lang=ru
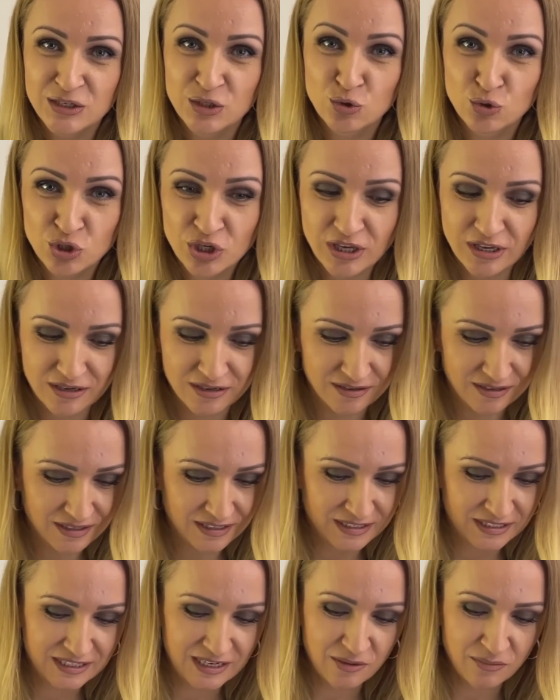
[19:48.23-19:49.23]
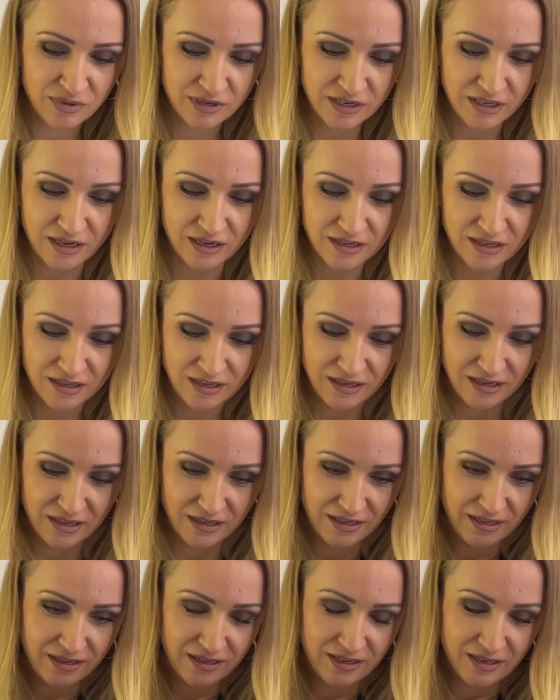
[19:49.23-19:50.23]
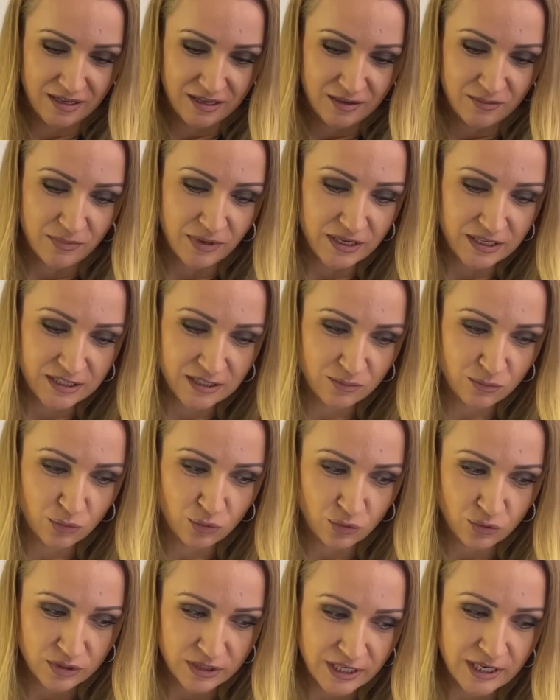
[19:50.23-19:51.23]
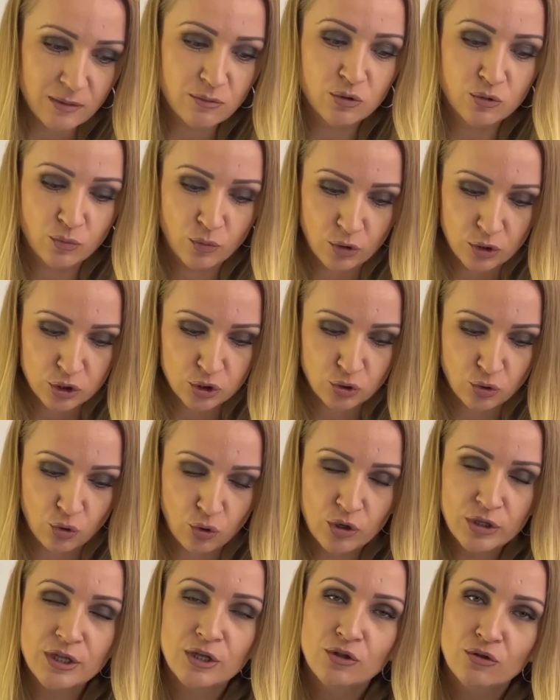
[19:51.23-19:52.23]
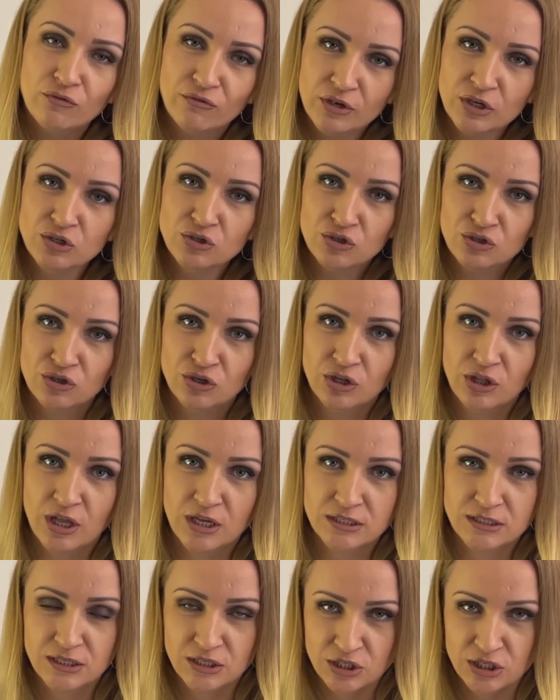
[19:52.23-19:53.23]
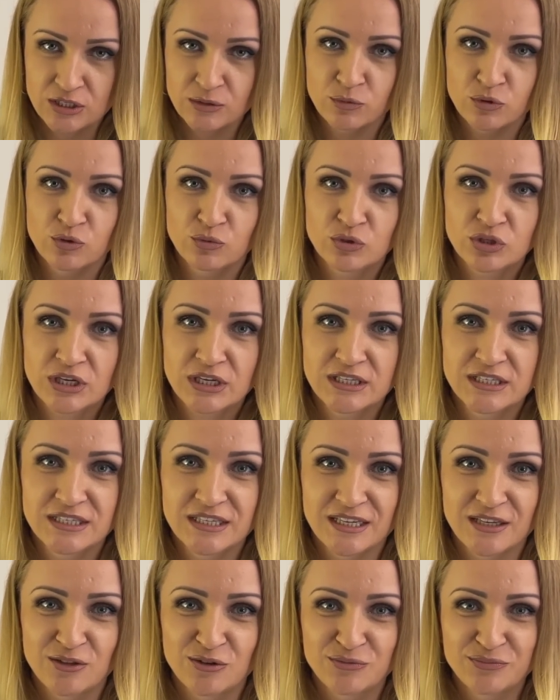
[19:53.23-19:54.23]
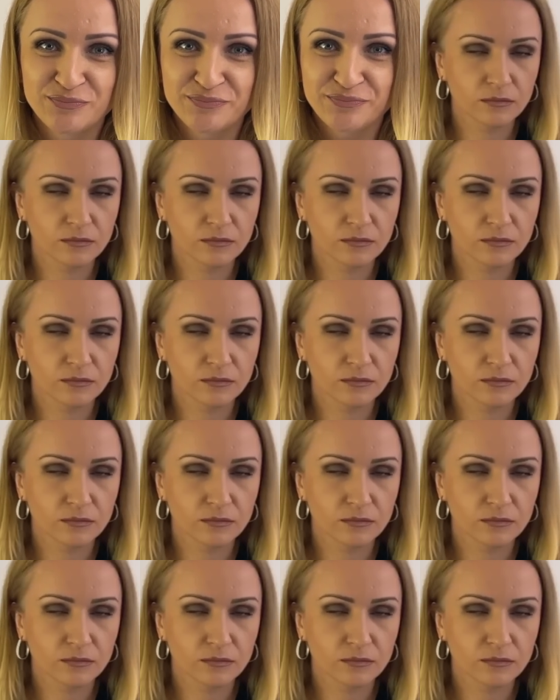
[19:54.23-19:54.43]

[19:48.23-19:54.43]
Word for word: сушки для белья. Поэтому требует больше ухода, но вещь очень классная. Сейчас будем искать цену.